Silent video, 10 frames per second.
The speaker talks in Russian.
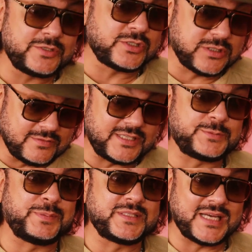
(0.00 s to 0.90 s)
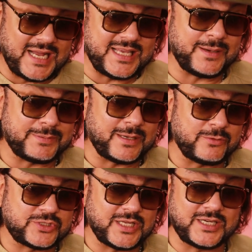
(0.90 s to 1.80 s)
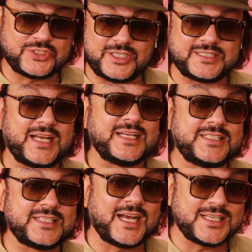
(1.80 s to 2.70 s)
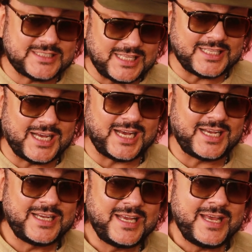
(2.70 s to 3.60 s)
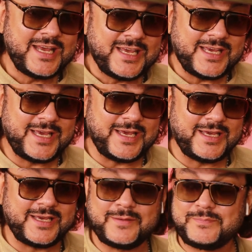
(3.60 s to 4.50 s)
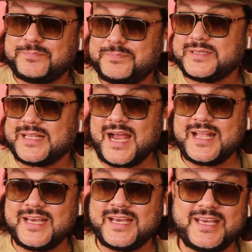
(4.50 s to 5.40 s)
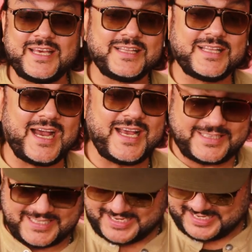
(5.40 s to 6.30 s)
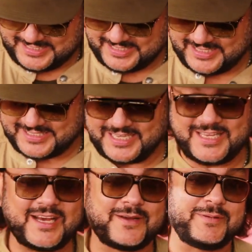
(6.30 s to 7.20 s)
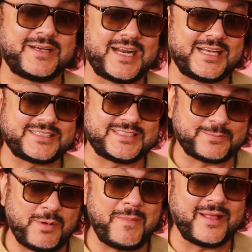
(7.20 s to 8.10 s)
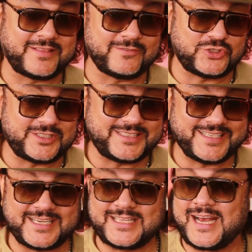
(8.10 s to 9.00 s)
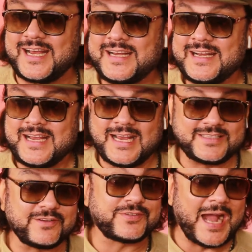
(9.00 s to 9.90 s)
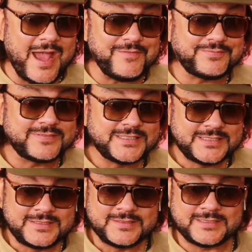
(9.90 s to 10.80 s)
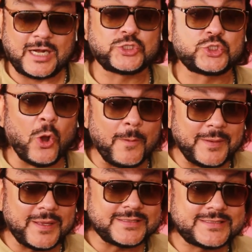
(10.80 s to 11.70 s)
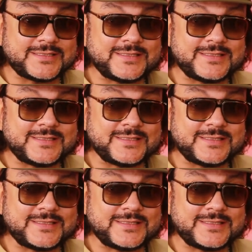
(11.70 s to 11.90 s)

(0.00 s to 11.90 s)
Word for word: безусловно, испытание, потому что жизнь один раз дана, и питание, и еда – это один из таких прекрасных моментов жизни, когда это кайф, как шопинг.